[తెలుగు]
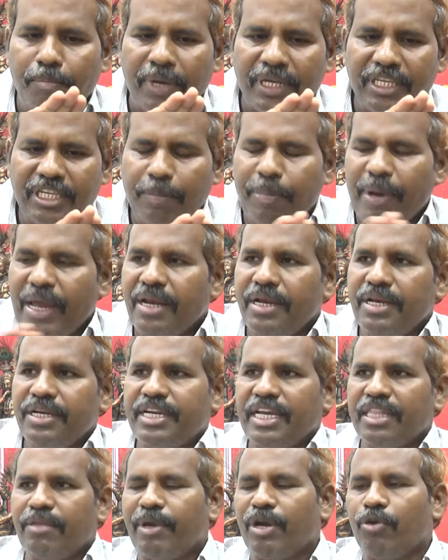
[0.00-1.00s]
మద్యపాన
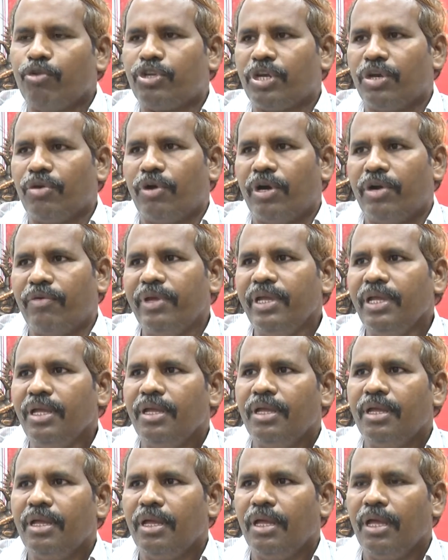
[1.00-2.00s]
నిషేధం అని వచ్చిన వాడివి
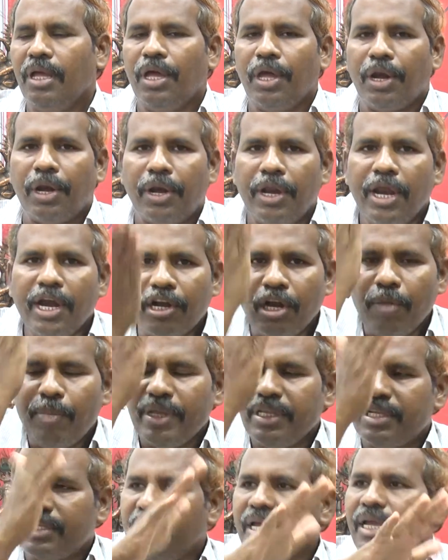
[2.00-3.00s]
రేట్లు
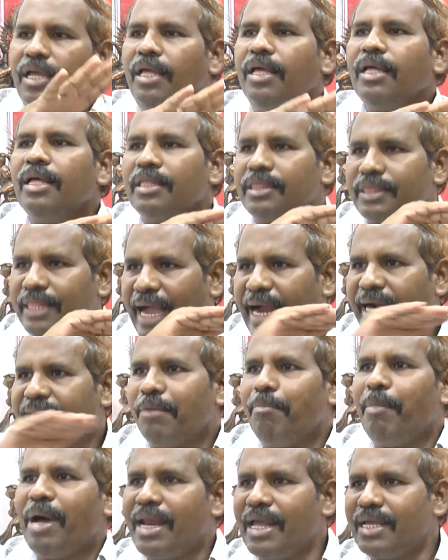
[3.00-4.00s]
పెంచితే
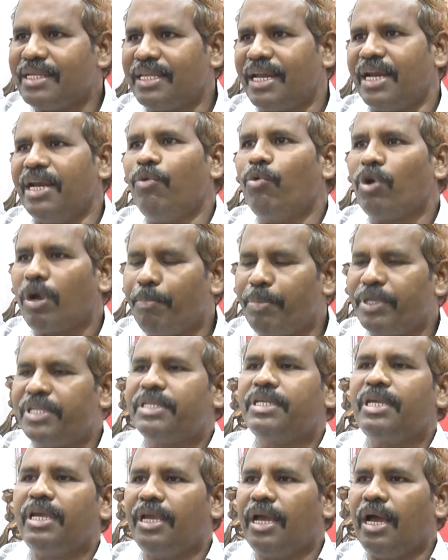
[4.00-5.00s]
తాగటం మానేస్తారని ఒక
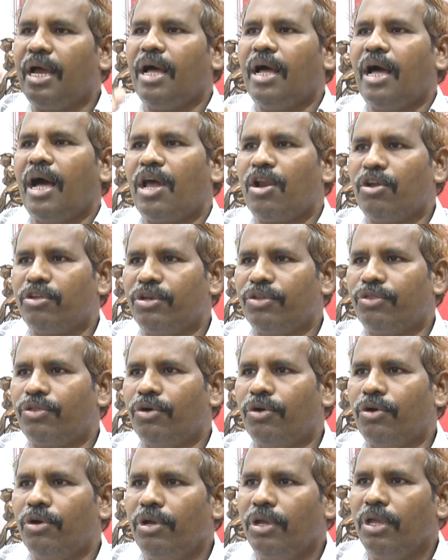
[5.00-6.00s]
పిచ్చి
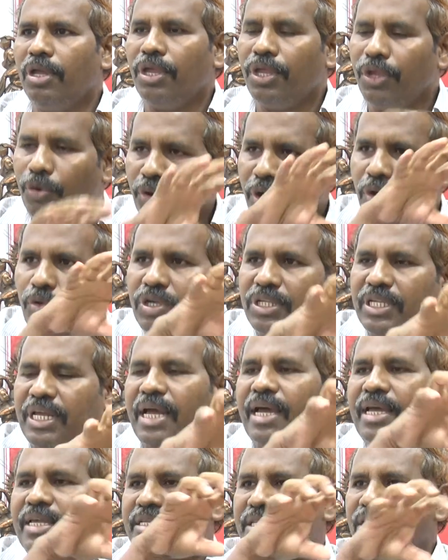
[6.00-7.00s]
ఆలోచనతో ఎవడో ఒక
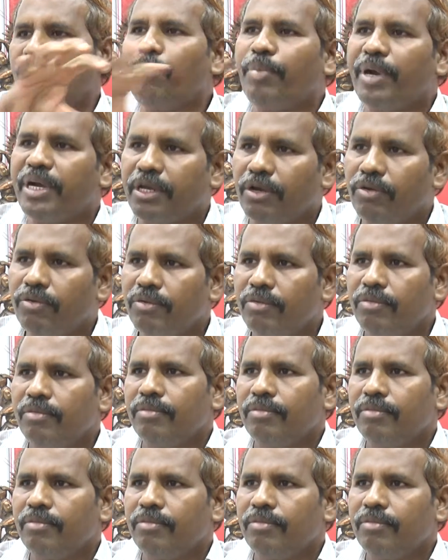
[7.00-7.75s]
సలహా ఇస్తే నువ్వు పెట్టావు